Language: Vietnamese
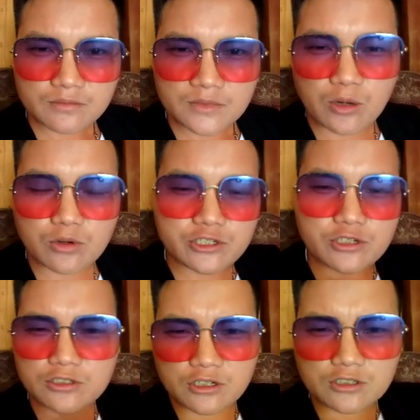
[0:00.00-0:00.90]
thầu lúa
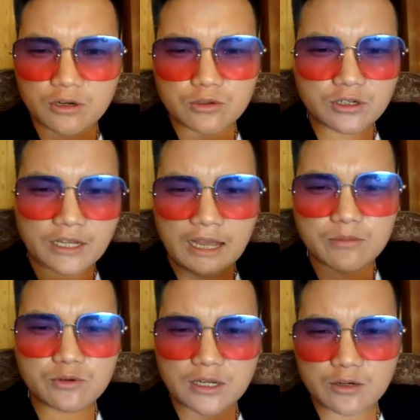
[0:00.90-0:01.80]
xứ cho trò lúa cho cá
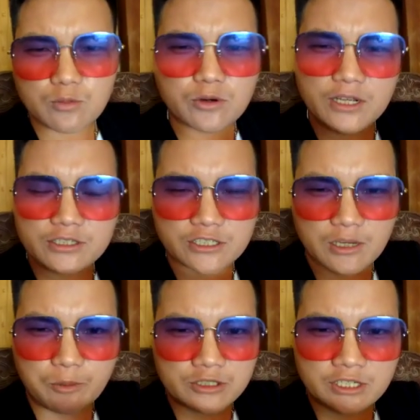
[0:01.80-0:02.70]
mù này Lũ món này xếp
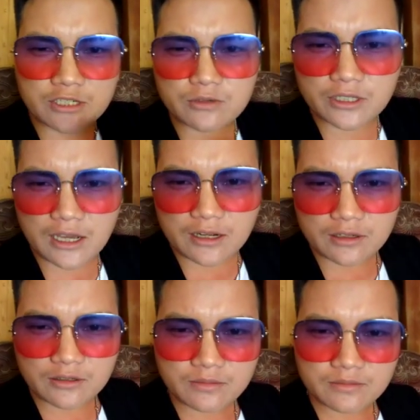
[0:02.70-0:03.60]
bó chế trong lý cha này
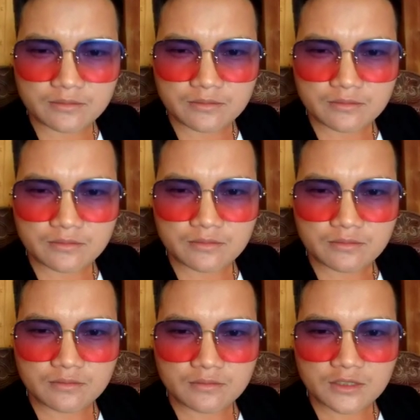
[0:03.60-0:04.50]

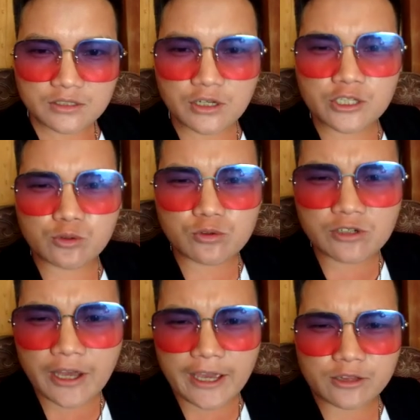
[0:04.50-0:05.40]
Giờ lý tụ
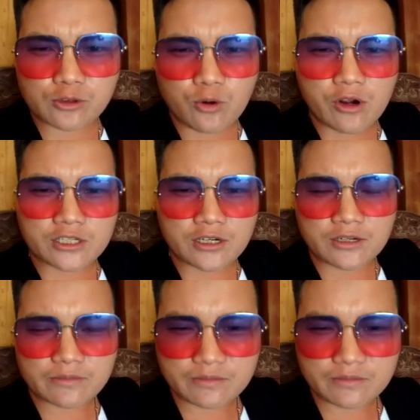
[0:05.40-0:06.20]
để tùa thế này